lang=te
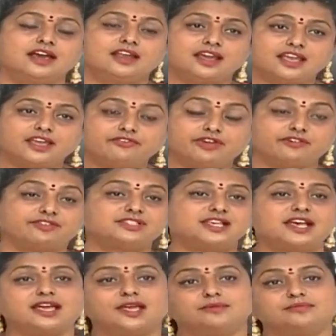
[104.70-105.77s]
అలాగే
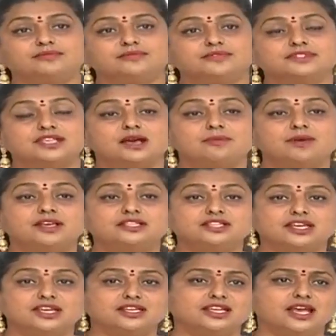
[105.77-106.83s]
వ్యవసాయం
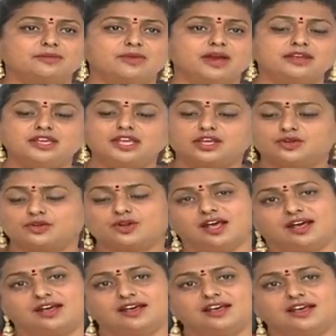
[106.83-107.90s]
సామాజిక న్యాయం అన్నీ
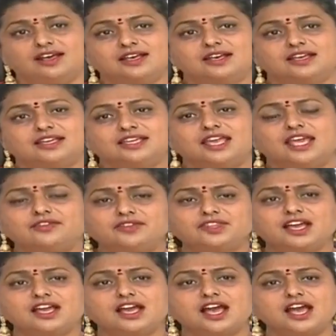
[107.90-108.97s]
కూడా ఏ
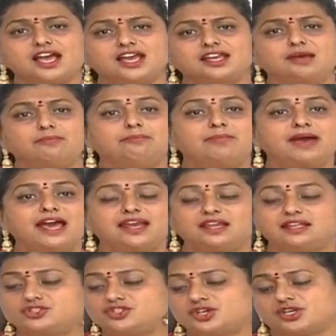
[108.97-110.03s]
విధంగా ఆయన
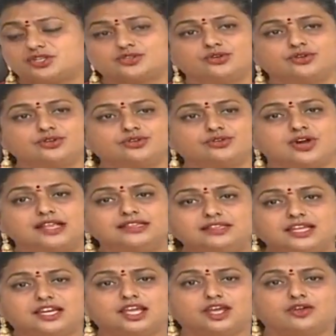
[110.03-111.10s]
బ్యాలెన్స్ చేసుకుంటూ
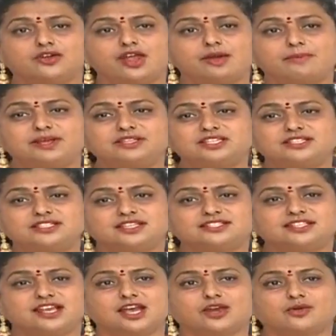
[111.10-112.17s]
అందరికీ కూడా మంచి
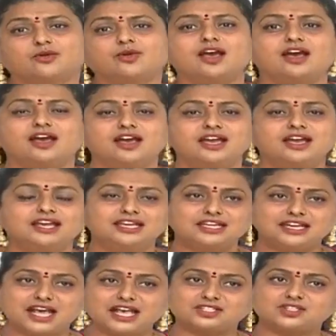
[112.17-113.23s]
చేసినా కూడా ఈ
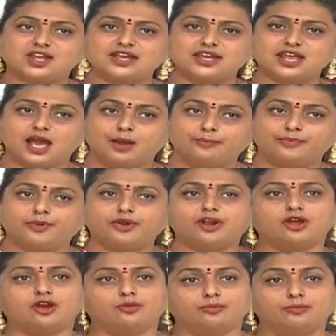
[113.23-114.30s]
రాష్ట్రాన్ని
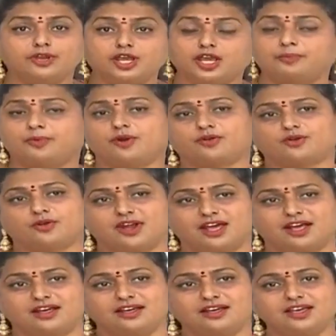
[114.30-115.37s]
అప్పుల్లో
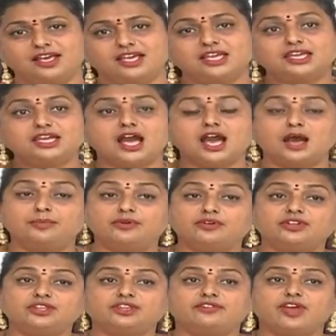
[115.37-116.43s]
మునిగిపోకుండా ఇంకా
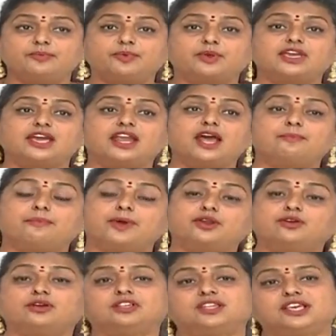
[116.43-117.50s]
అభివృద్ధి వైపుకి ఎలా
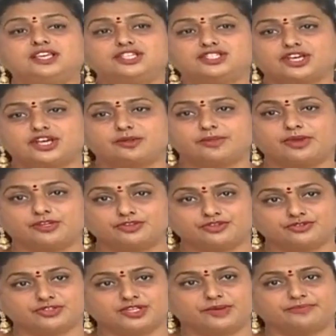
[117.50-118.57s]
పరుగులు తీయించారో మనం
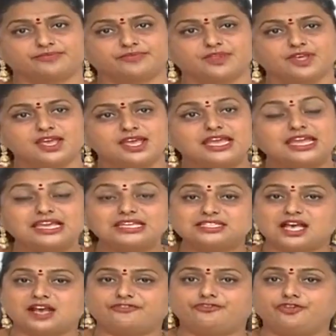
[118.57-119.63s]
చూసాం
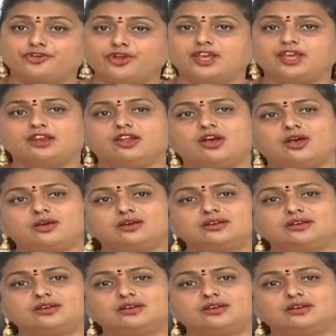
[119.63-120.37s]
ఈజ్ ఆఫ్ డూయింగ్ లో